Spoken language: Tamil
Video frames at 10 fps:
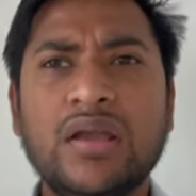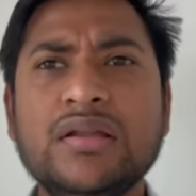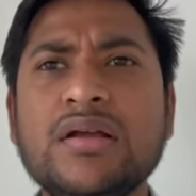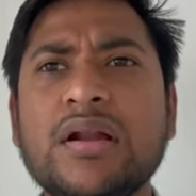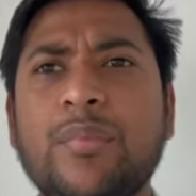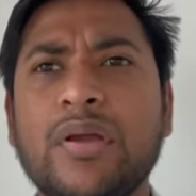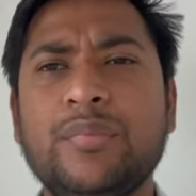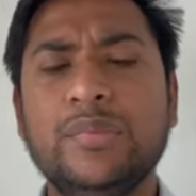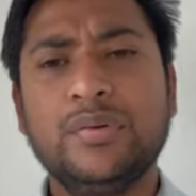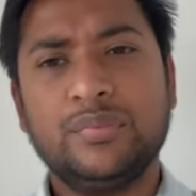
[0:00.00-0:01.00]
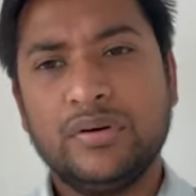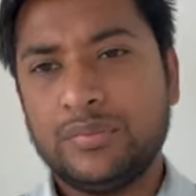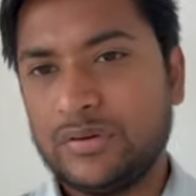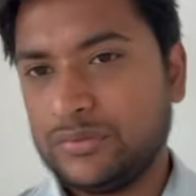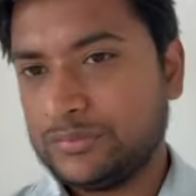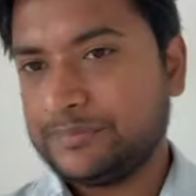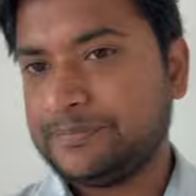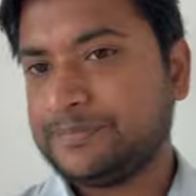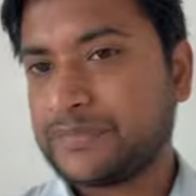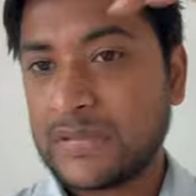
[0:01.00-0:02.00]
இதுக்கு நாம் எப்படி ப்ரிப்பேர் பண்ணணும்
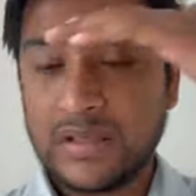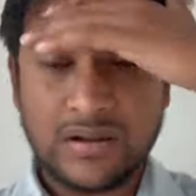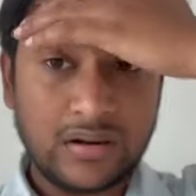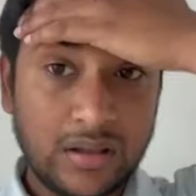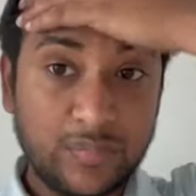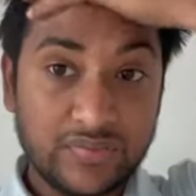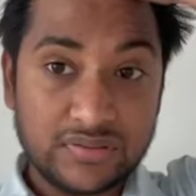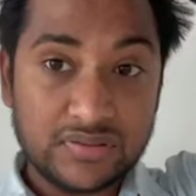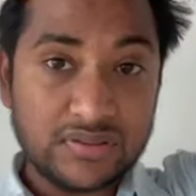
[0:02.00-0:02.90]
நாம் வந்து